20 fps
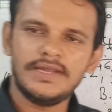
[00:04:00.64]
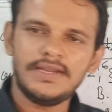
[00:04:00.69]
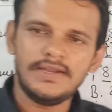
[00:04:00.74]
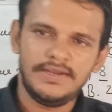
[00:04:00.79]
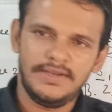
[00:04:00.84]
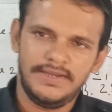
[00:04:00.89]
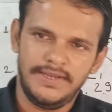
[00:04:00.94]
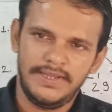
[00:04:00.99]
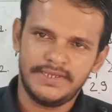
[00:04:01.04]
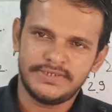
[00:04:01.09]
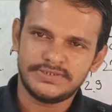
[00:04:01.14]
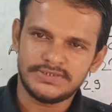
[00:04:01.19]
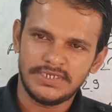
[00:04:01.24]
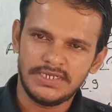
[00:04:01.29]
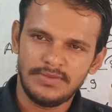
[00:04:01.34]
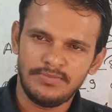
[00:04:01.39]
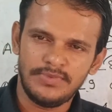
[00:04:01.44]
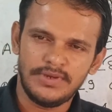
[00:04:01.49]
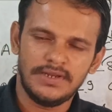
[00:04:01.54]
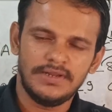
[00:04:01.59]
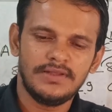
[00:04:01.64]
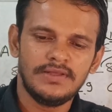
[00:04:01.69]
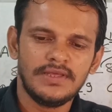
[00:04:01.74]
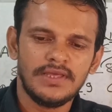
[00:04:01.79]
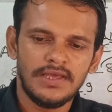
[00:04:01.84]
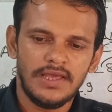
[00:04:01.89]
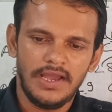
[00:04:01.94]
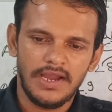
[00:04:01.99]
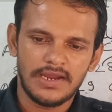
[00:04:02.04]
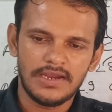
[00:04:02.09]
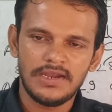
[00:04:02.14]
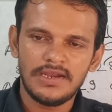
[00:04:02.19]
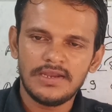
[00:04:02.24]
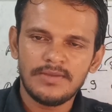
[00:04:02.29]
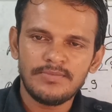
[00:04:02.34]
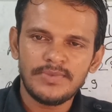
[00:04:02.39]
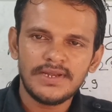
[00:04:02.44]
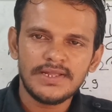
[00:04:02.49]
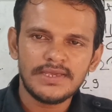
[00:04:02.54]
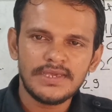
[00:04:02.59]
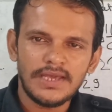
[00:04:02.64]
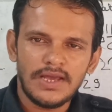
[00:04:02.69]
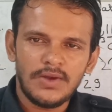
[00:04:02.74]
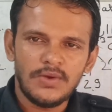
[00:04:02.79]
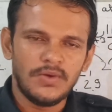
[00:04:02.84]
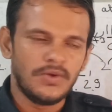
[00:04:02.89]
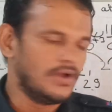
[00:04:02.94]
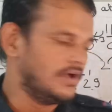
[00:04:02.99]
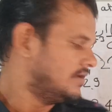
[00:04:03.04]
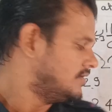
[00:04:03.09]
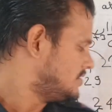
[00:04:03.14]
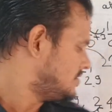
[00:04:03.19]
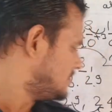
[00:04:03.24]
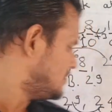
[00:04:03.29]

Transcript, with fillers: द नेक्स्ट नंबर अगला नंबर क्या होगा